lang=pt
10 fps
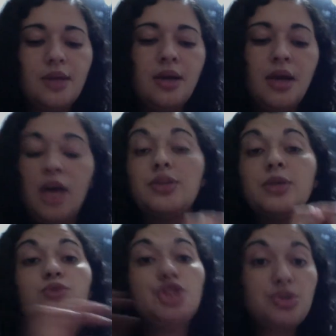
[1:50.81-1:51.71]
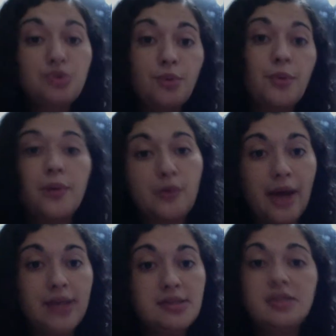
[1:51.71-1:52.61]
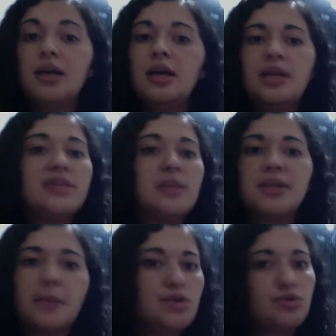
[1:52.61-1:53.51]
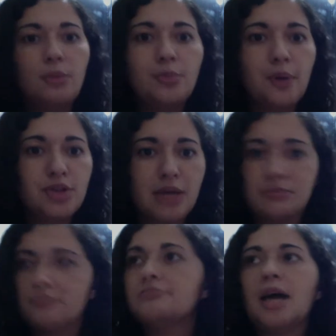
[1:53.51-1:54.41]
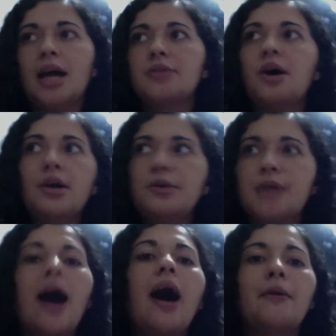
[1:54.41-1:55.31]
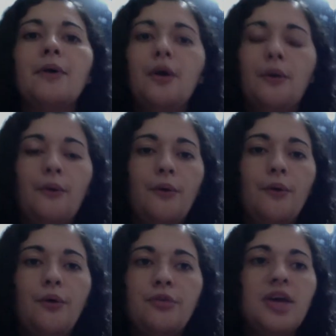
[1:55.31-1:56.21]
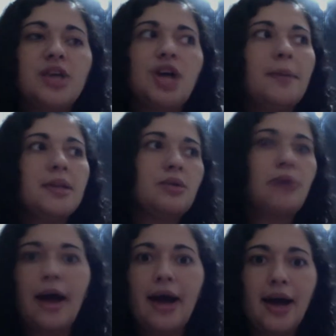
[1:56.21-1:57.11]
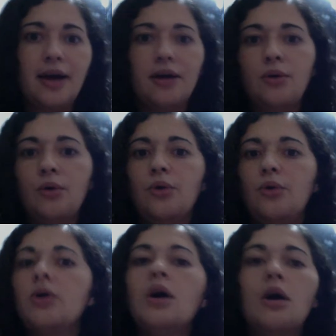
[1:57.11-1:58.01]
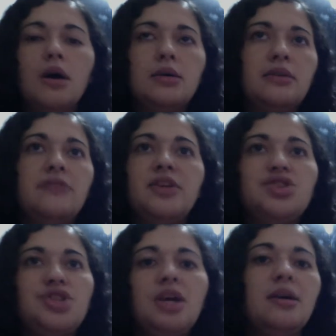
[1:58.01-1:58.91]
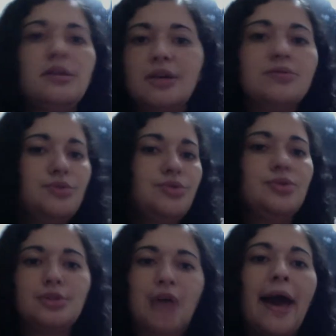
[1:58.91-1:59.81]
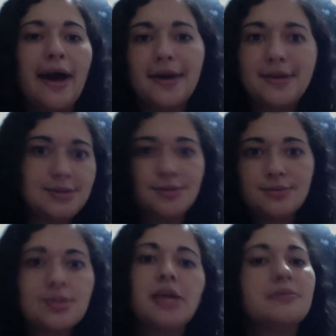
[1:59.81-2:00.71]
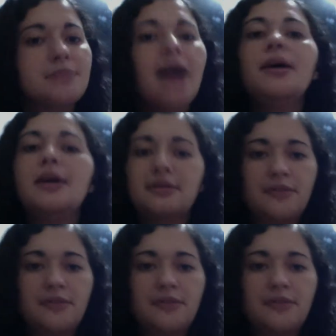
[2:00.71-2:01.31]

Eu vou ter um título para o meu quest, que vai ser basicamente o nome do projeto. Relatório tal, ou viajar para tal lugar, ou investir tantos reais, não sei, tá?